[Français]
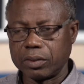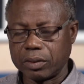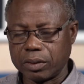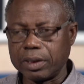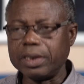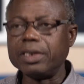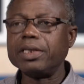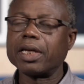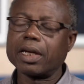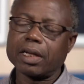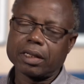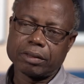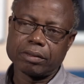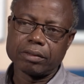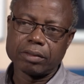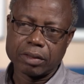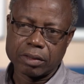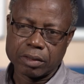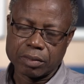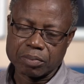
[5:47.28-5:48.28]
Il y a
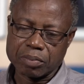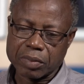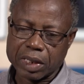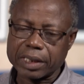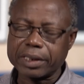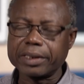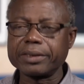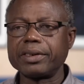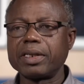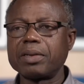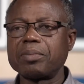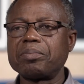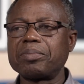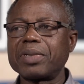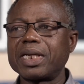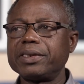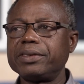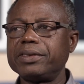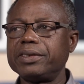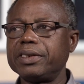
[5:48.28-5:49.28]
un manque
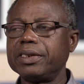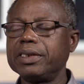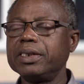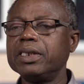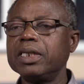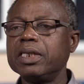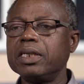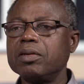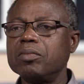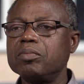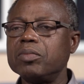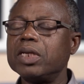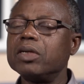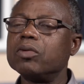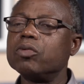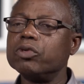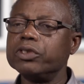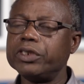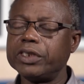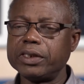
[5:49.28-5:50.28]
d'empathie, mais
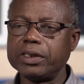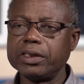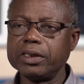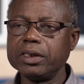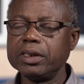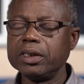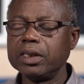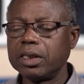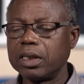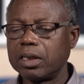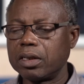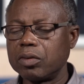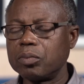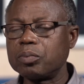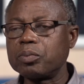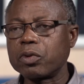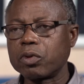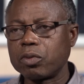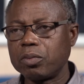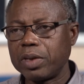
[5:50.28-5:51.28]
aussi un
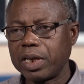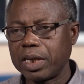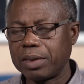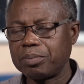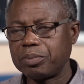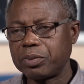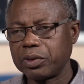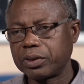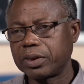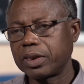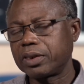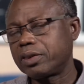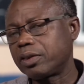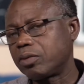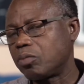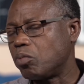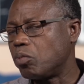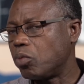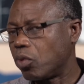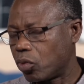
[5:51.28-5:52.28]
problème peut-être
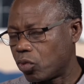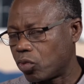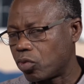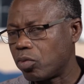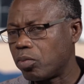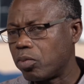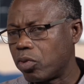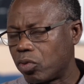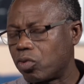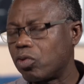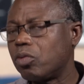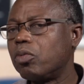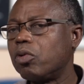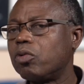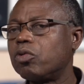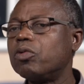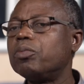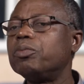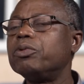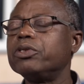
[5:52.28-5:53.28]
beaucoup, beaucoup,
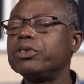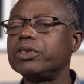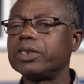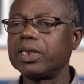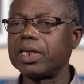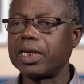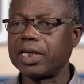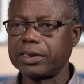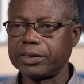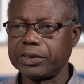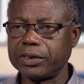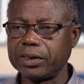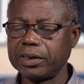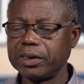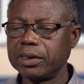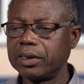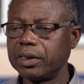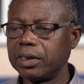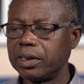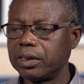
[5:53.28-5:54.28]
beaucoup plus
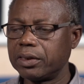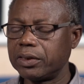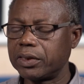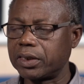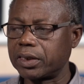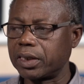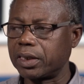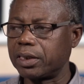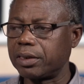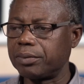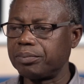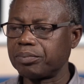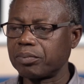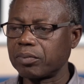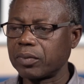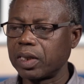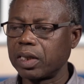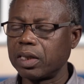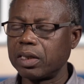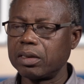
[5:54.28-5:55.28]
élargi, c'est
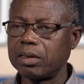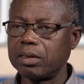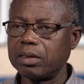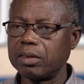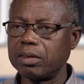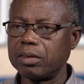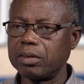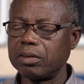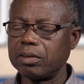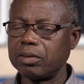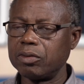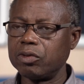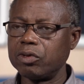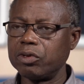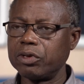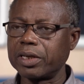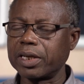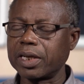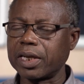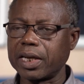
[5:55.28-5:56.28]

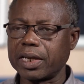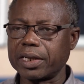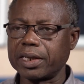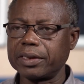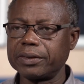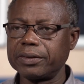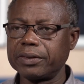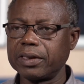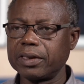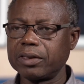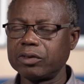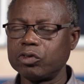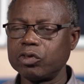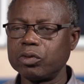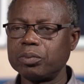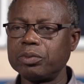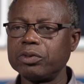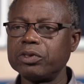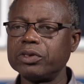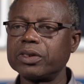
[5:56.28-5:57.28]
le caractère de
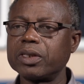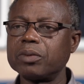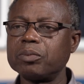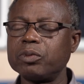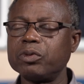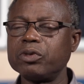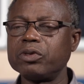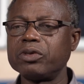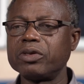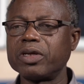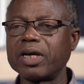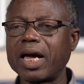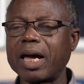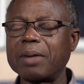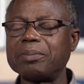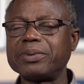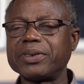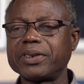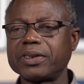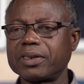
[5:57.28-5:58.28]
plus en plus
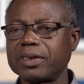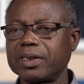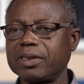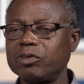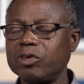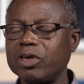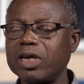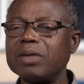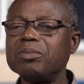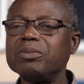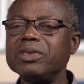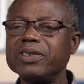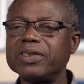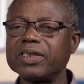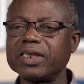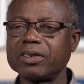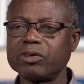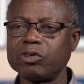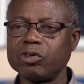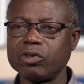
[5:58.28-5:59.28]
abstrait de la
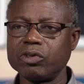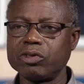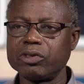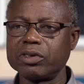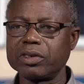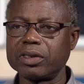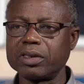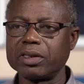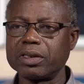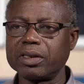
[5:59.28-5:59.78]
misère de l'autre.